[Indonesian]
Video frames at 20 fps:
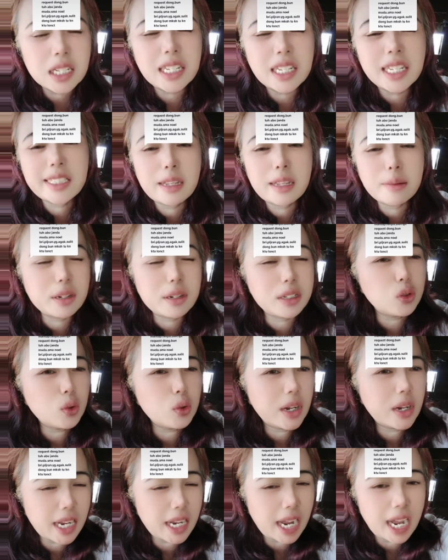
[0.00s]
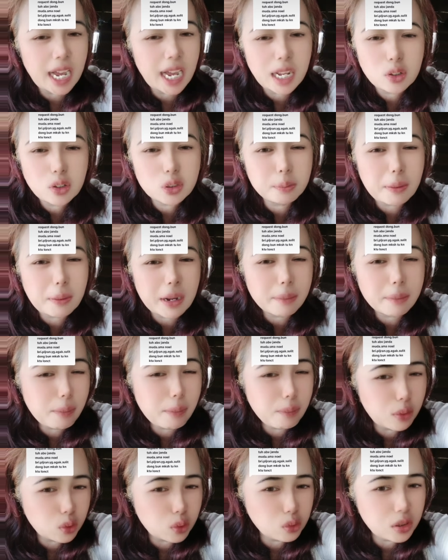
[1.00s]
kita berjuang nggak harus pakai
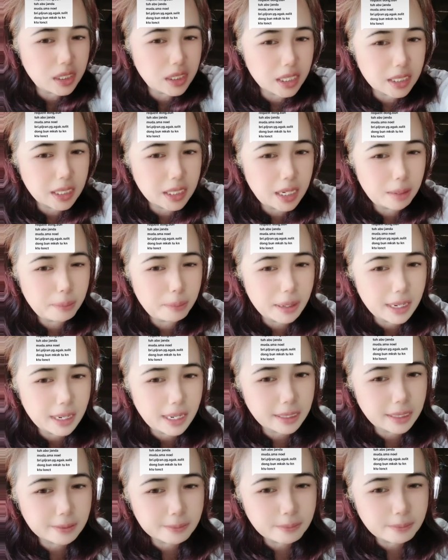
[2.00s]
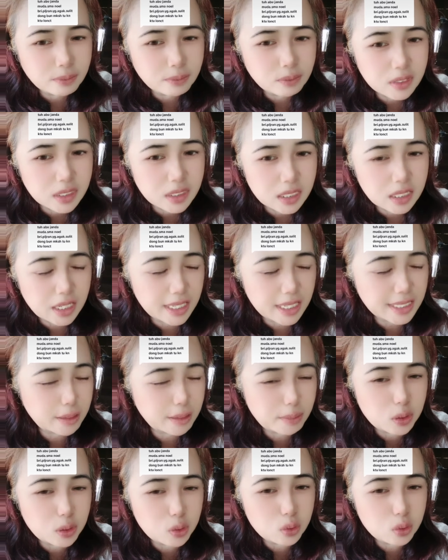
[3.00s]
bambu runcing di lapangan.
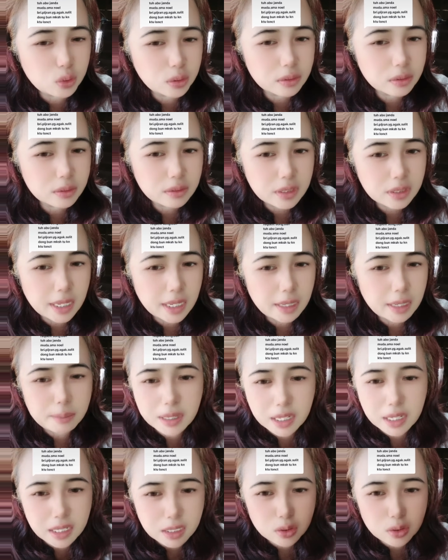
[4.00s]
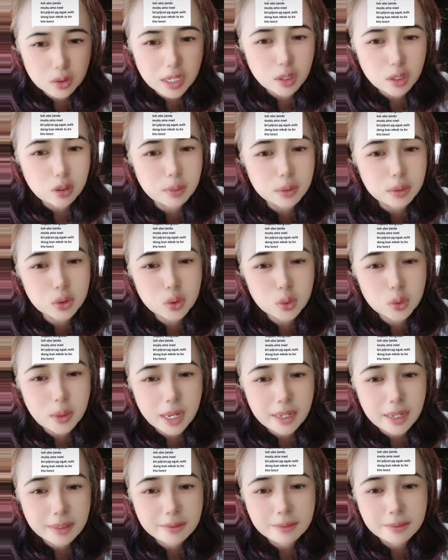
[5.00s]
Kayak zaman dulu ya begini juga ikut
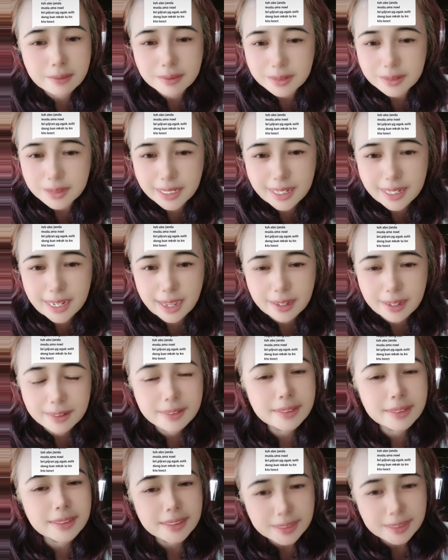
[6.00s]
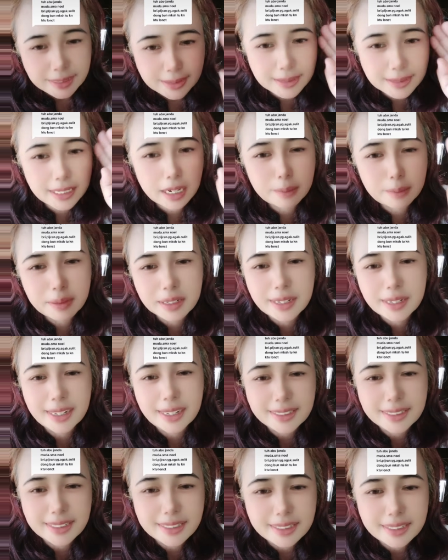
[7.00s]
berjuang. Ya enggak? Salam
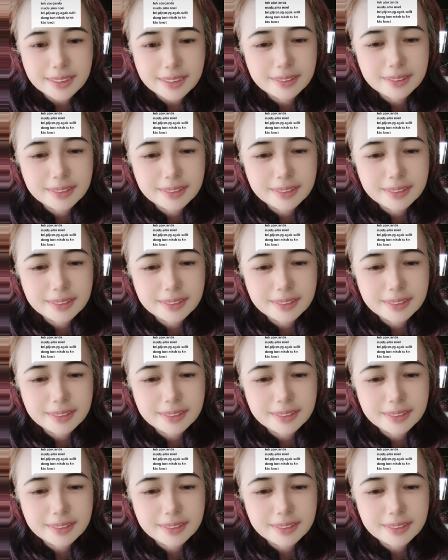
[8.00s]
NKRI.